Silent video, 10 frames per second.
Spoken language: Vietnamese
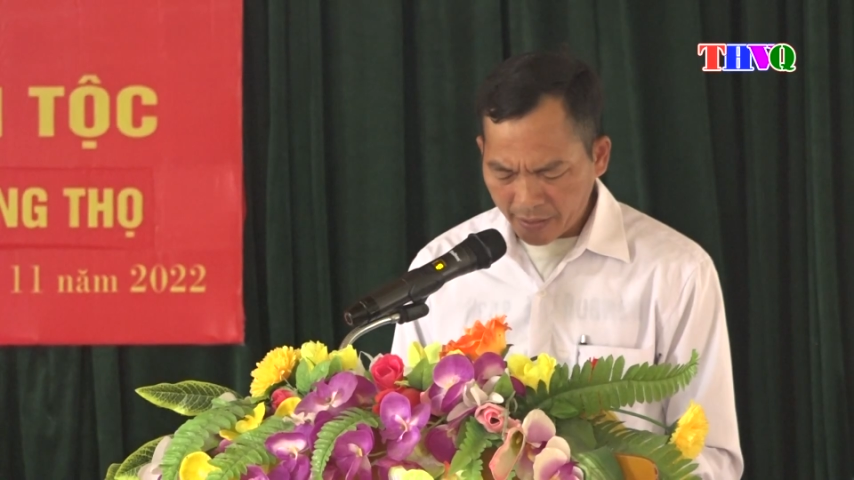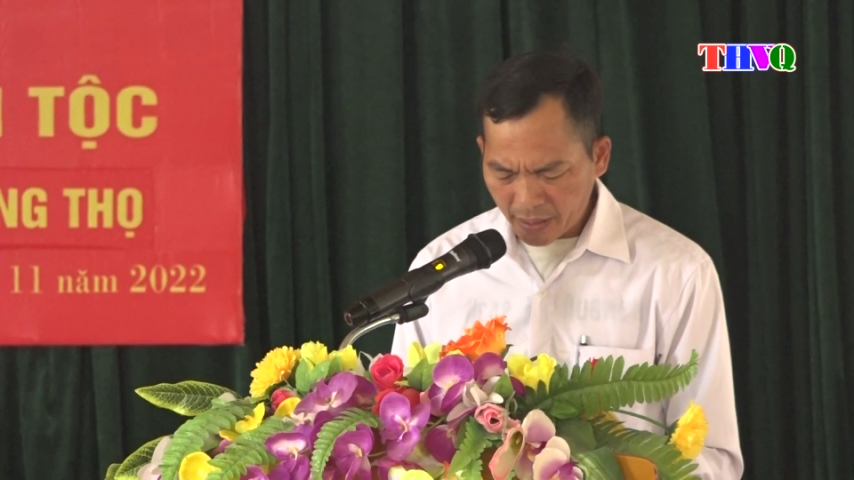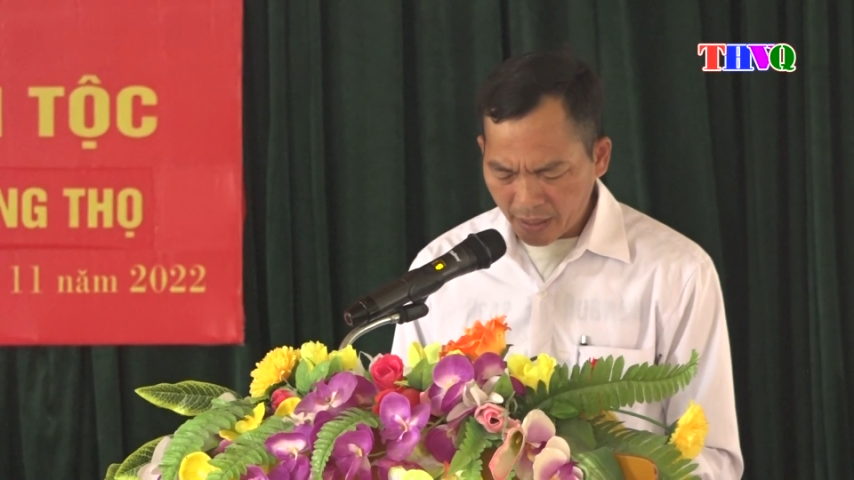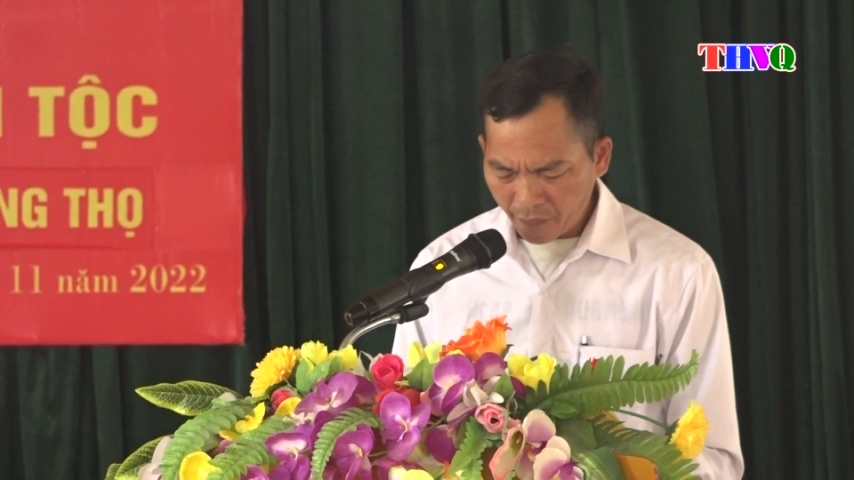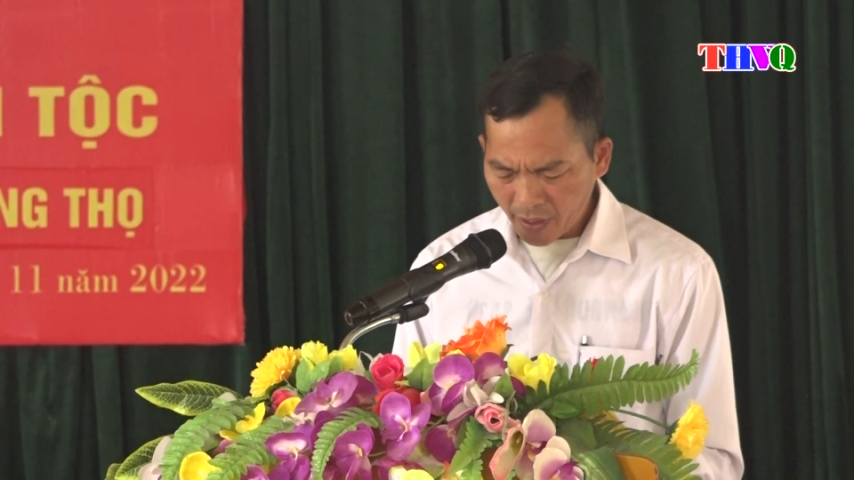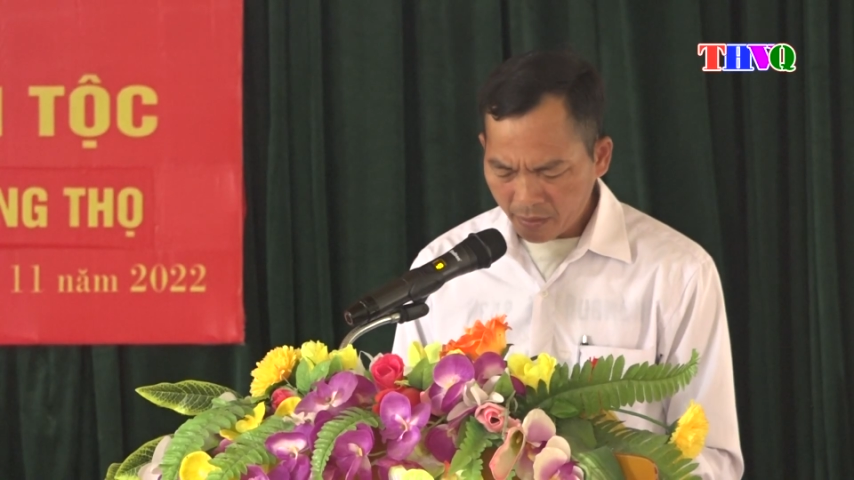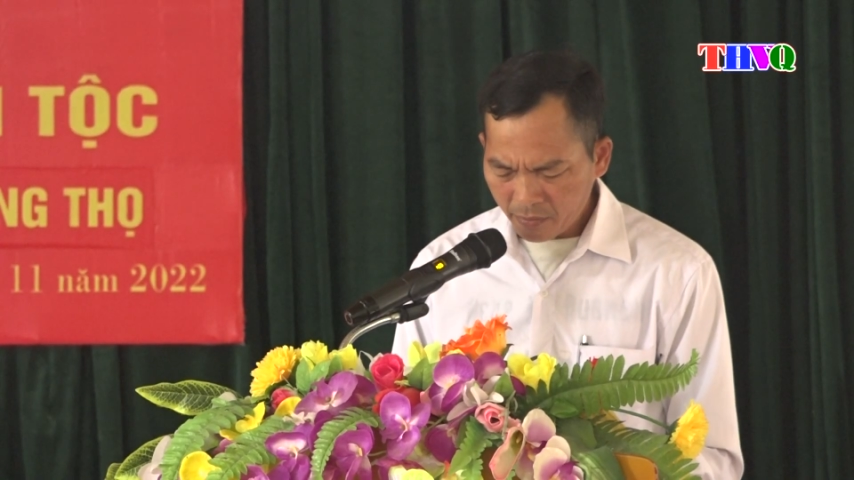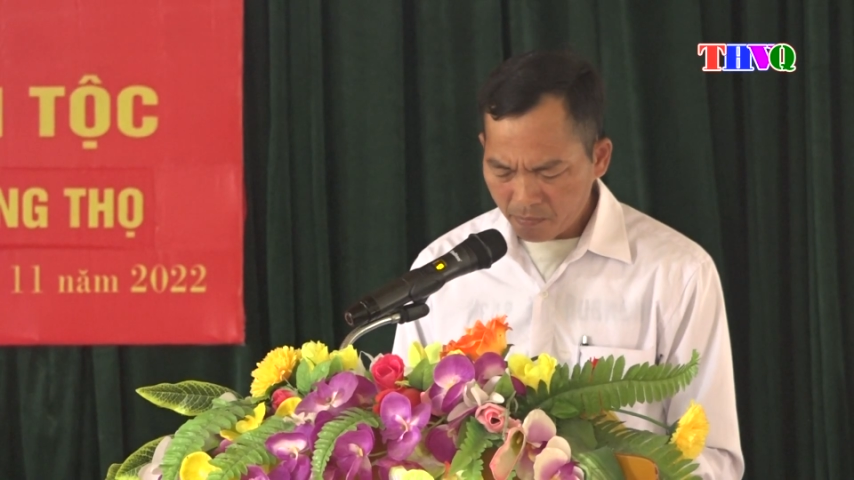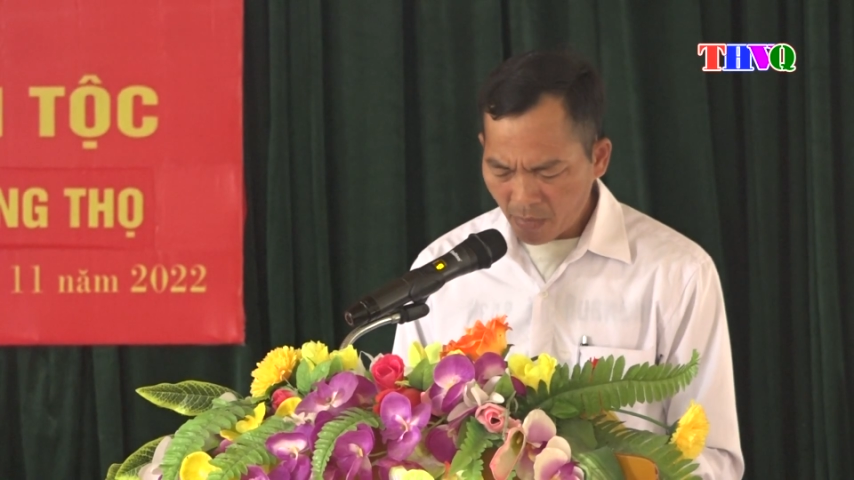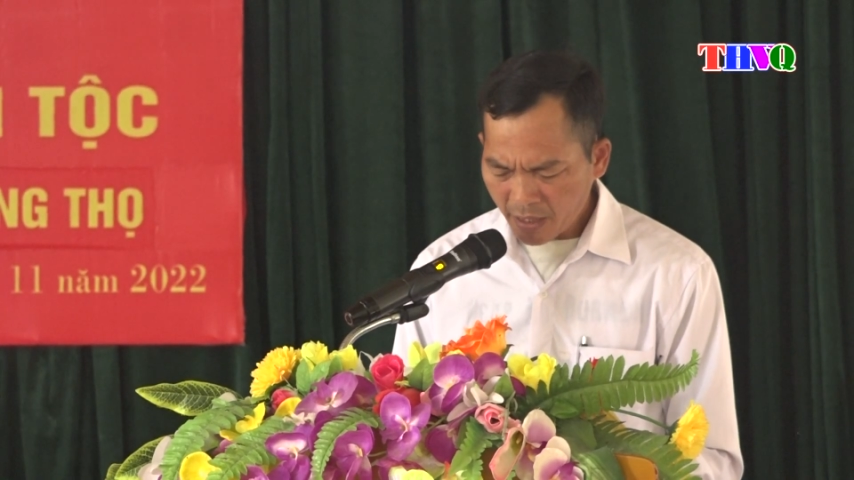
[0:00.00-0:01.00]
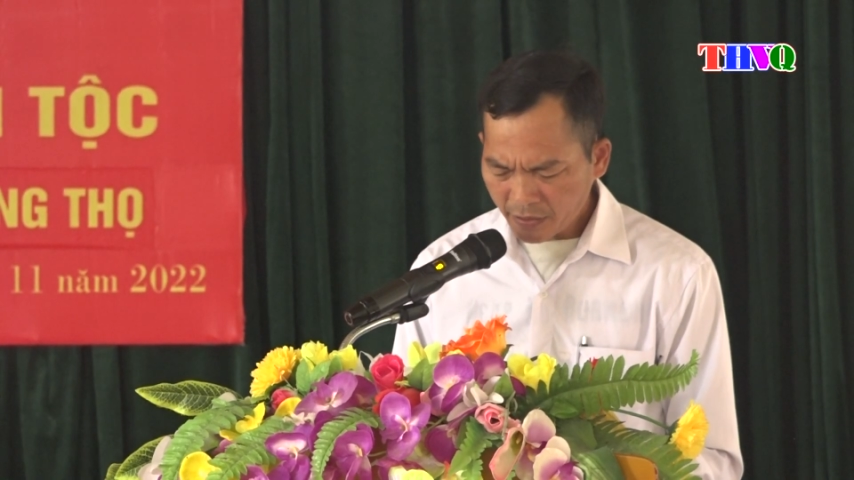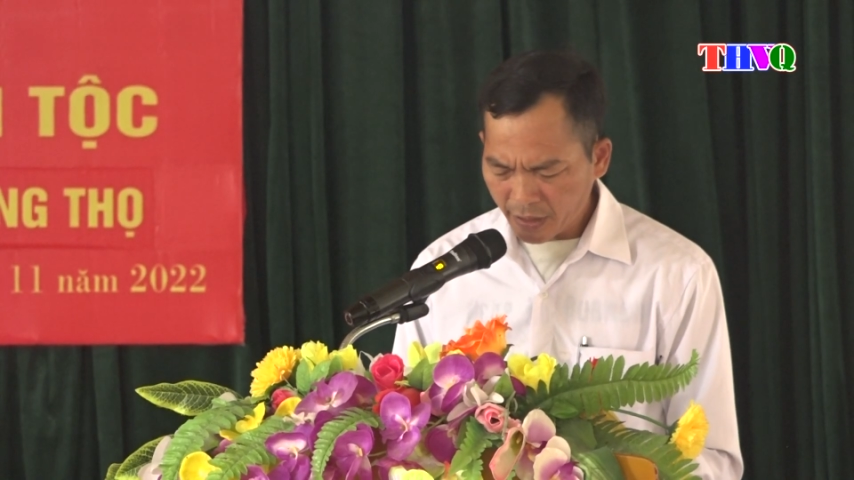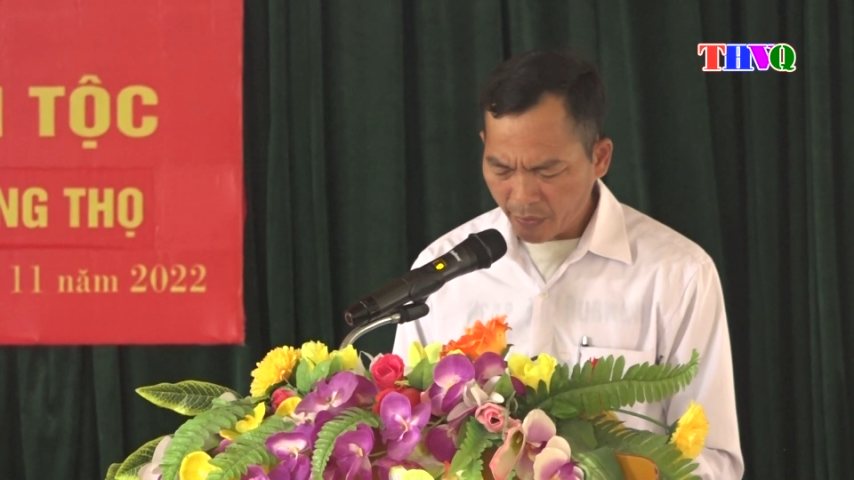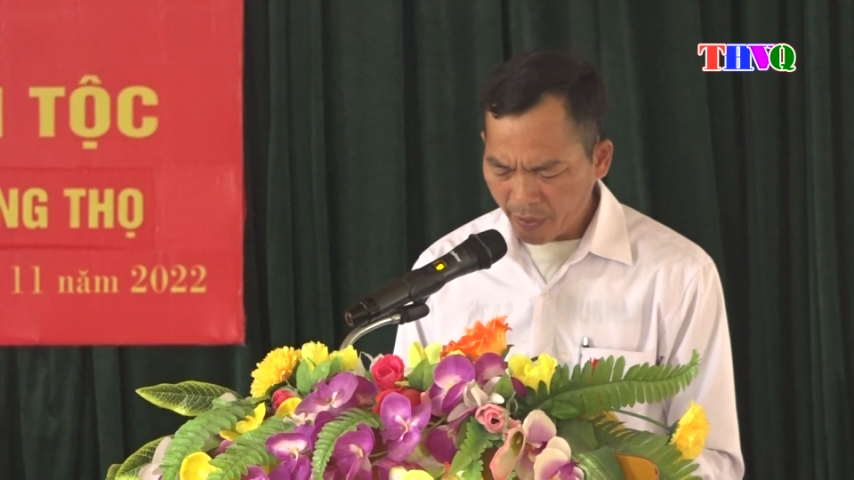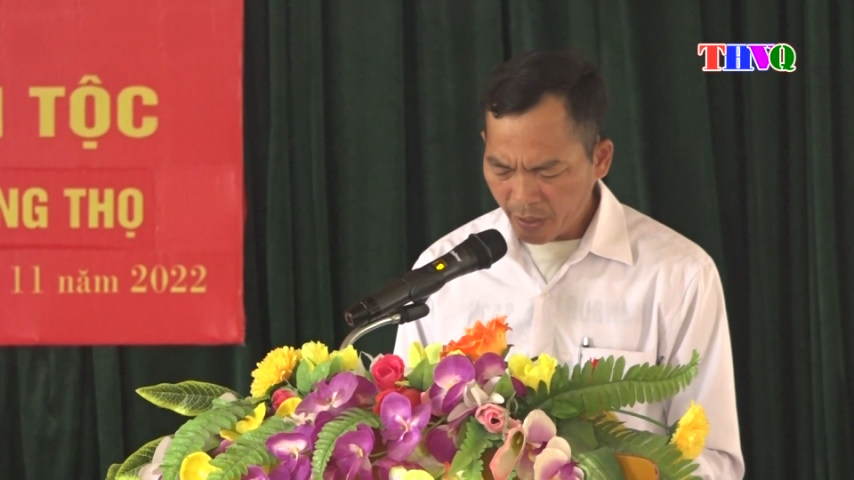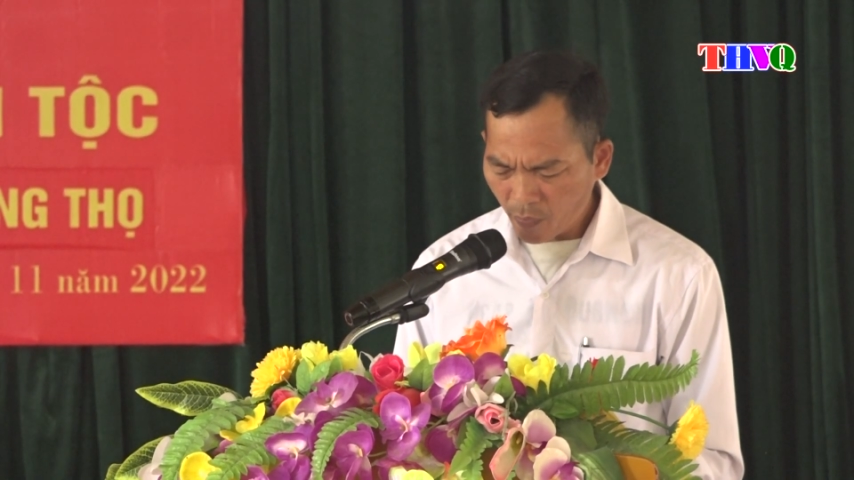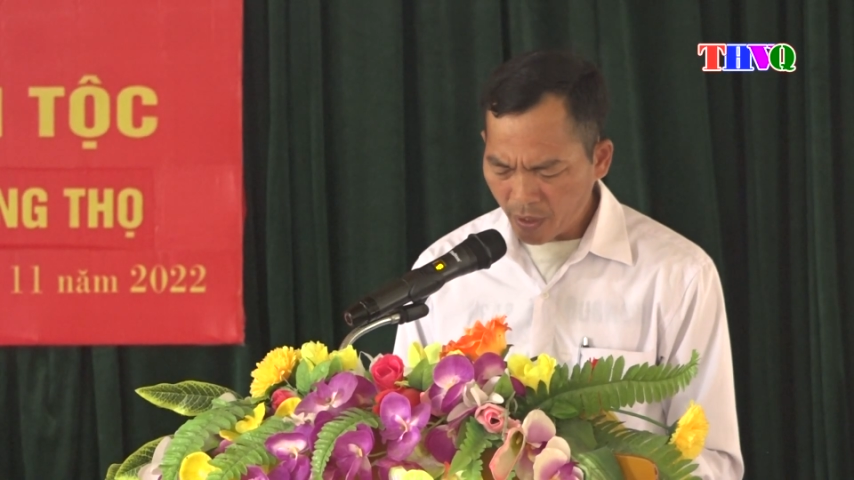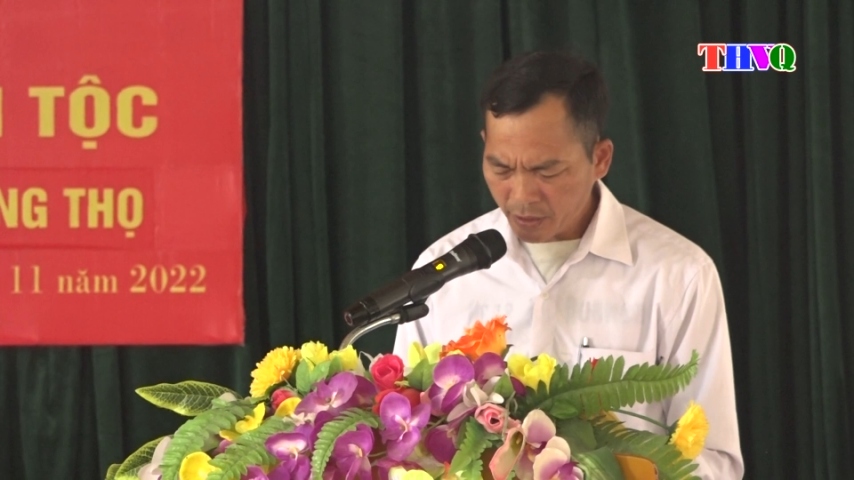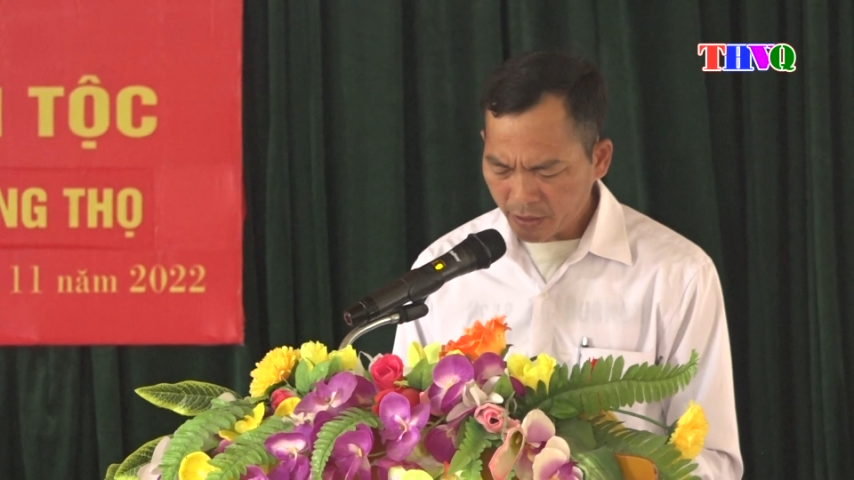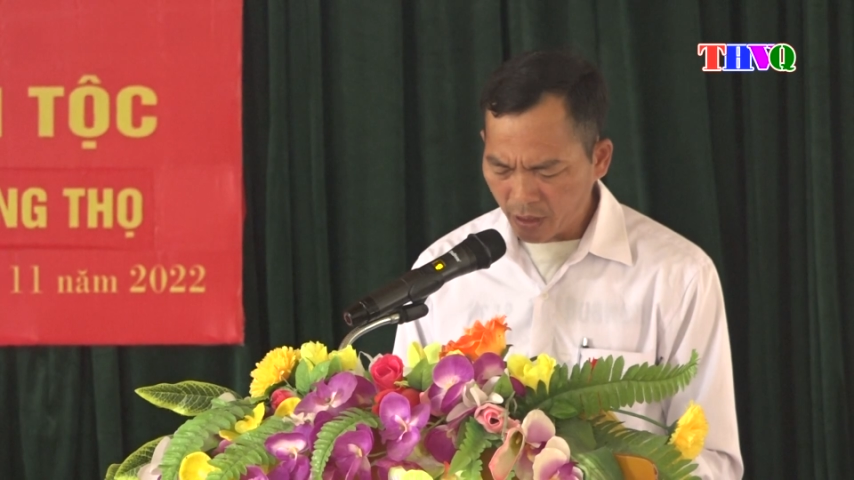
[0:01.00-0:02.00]
có trên 90 hộ dân,
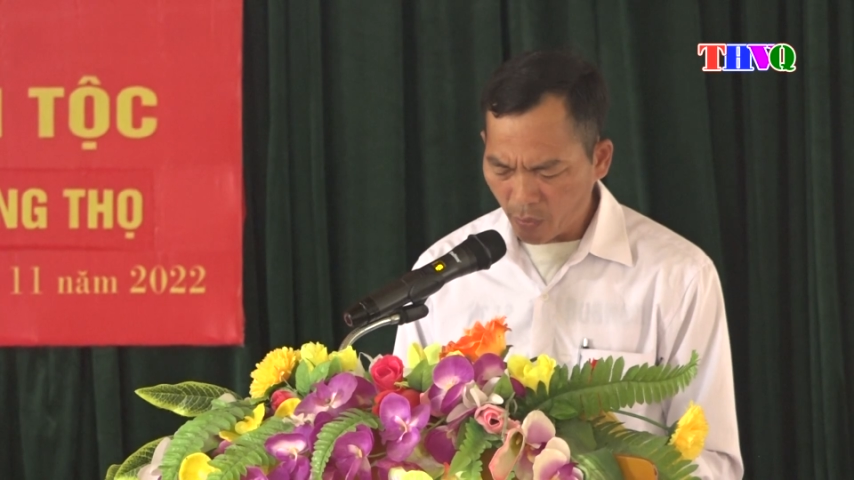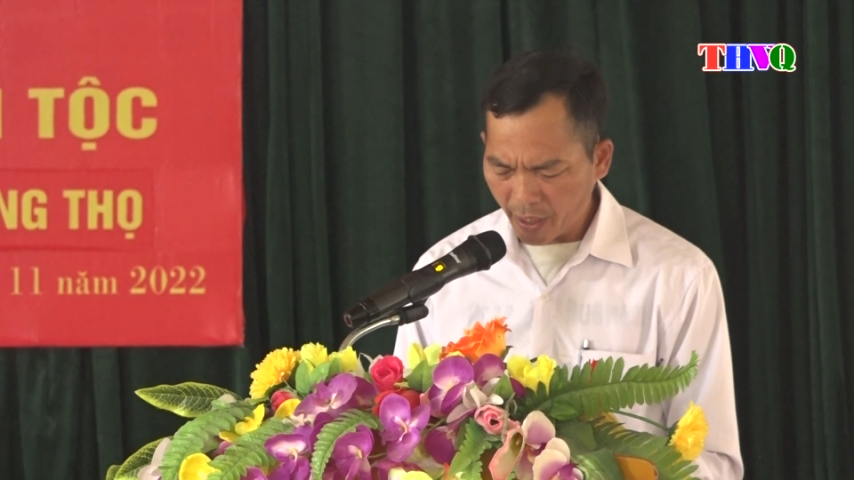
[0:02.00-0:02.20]
những năm qua